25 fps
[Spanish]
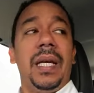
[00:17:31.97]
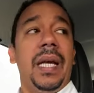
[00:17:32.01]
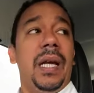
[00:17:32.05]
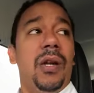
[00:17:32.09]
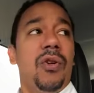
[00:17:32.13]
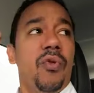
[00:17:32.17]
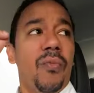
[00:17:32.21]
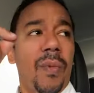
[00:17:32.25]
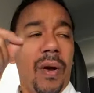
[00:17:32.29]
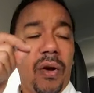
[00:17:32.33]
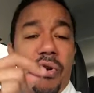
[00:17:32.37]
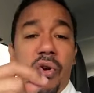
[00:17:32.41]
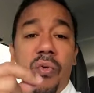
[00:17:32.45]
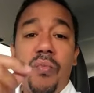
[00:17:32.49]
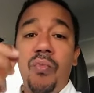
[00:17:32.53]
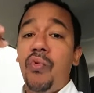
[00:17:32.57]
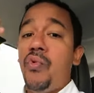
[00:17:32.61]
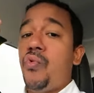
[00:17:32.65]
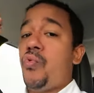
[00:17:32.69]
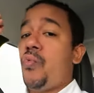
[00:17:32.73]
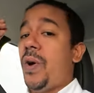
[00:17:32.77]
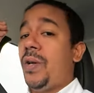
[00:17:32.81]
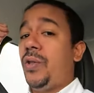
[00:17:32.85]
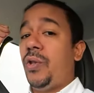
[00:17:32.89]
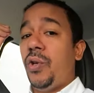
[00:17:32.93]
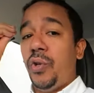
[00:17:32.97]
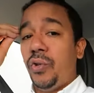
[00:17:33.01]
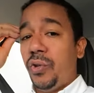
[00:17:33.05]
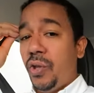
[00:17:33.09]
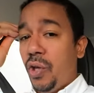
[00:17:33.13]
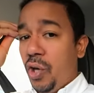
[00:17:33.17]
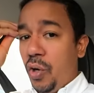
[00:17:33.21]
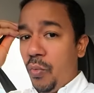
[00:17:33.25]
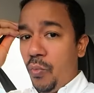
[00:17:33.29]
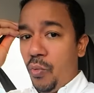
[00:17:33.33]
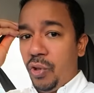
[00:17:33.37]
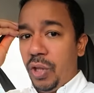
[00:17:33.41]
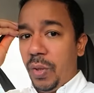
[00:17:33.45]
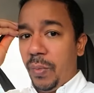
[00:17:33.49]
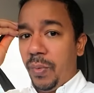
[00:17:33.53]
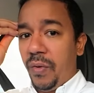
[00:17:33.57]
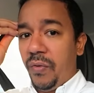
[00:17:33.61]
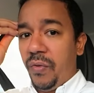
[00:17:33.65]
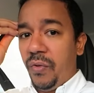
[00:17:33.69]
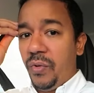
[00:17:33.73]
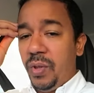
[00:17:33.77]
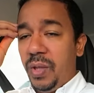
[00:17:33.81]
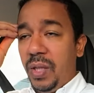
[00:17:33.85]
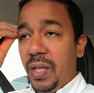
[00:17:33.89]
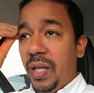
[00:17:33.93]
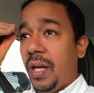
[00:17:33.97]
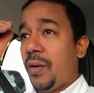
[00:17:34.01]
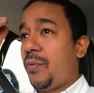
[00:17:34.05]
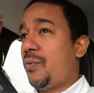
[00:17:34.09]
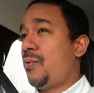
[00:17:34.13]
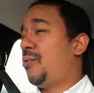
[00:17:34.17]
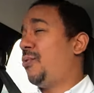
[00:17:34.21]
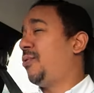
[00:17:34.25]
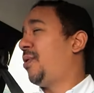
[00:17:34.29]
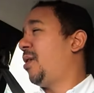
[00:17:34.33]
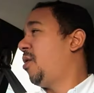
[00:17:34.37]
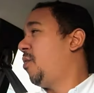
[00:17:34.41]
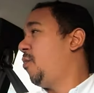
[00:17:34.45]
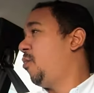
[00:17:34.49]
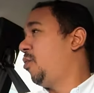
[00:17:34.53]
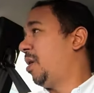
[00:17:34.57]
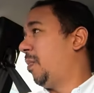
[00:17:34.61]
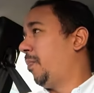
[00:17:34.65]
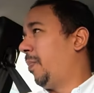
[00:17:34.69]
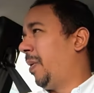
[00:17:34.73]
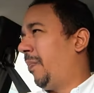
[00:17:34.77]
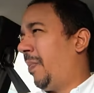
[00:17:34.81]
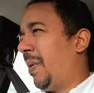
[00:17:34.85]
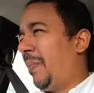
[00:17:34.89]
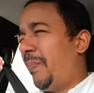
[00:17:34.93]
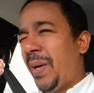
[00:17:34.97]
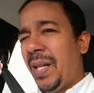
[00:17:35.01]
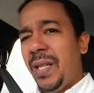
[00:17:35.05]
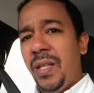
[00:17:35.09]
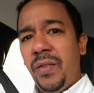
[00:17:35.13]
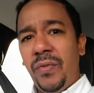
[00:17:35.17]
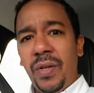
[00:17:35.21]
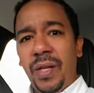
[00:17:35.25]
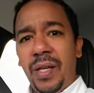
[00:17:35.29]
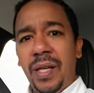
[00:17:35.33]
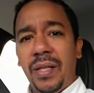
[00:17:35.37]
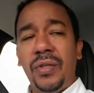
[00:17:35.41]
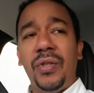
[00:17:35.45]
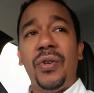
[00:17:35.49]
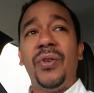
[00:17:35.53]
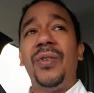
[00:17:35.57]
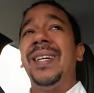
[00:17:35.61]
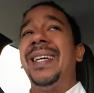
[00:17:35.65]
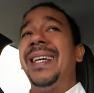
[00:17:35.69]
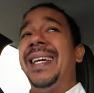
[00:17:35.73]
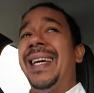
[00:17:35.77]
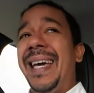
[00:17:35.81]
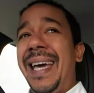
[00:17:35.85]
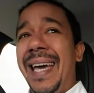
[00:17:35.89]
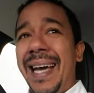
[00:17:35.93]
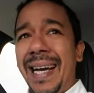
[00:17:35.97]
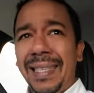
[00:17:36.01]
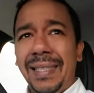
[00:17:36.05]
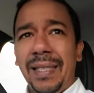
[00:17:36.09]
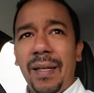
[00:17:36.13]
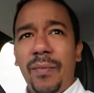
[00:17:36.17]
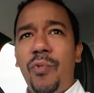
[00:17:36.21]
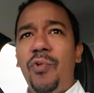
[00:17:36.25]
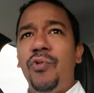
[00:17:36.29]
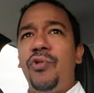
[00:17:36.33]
Y lo más común cuando no tengo mucha profundidad, cuando no tengo mucha planificación, es gastar